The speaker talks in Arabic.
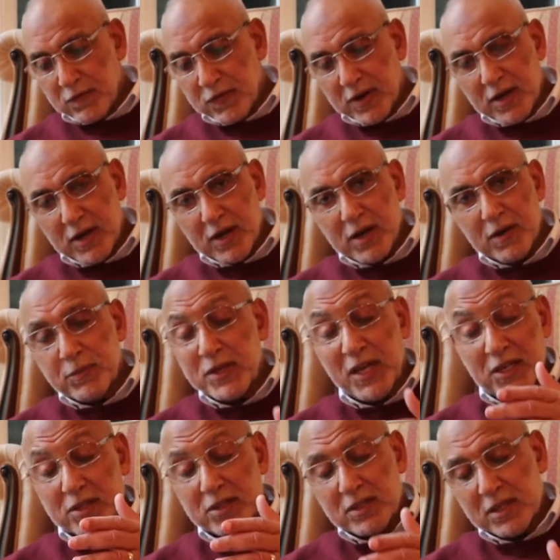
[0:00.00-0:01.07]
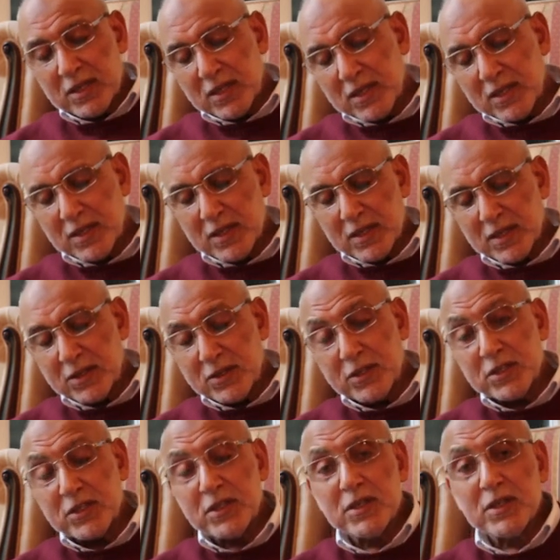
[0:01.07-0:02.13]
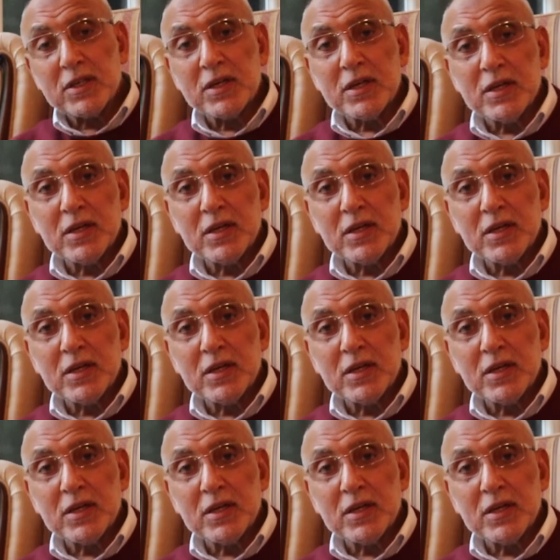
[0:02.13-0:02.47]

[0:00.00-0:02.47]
فمن ناحية جدتي